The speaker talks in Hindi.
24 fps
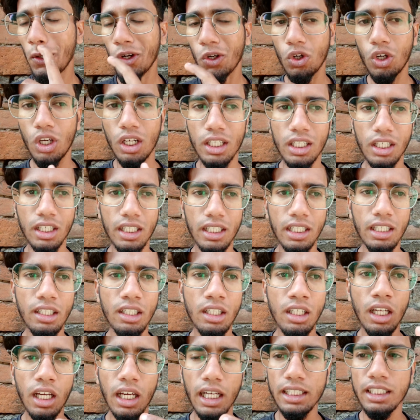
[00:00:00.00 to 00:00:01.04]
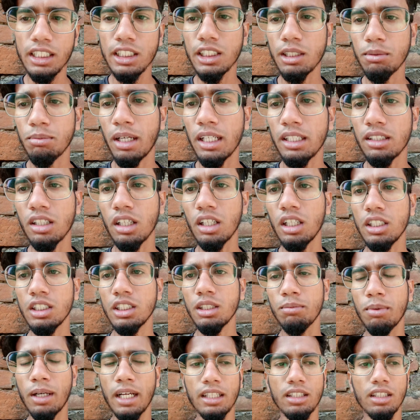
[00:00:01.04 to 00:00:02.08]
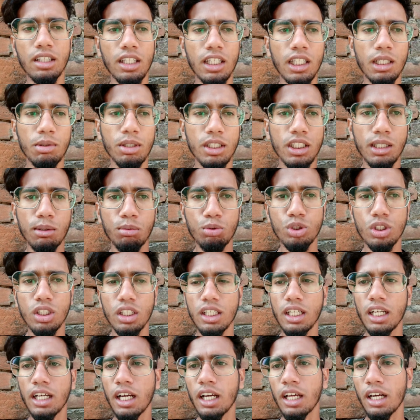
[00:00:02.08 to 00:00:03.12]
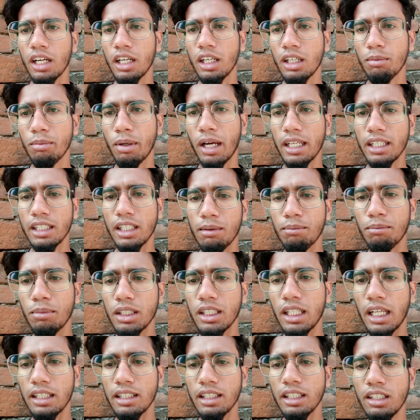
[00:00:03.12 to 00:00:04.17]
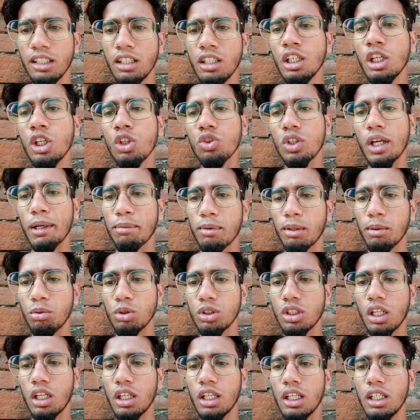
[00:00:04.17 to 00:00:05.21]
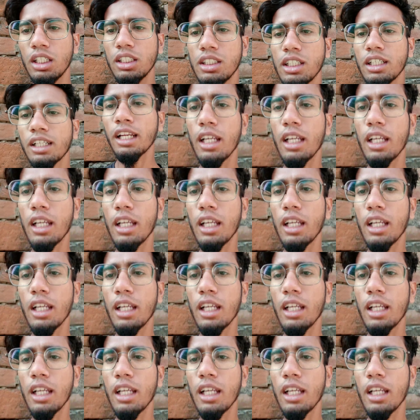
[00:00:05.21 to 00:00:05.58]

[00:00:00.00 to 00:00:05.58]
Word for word: कॉल करके अच्छे से बात कर लीजिए बात करने के बाद कबूतर का अगर रेट भाई कम बताते हैं तो आप कबूतर ले लीजिए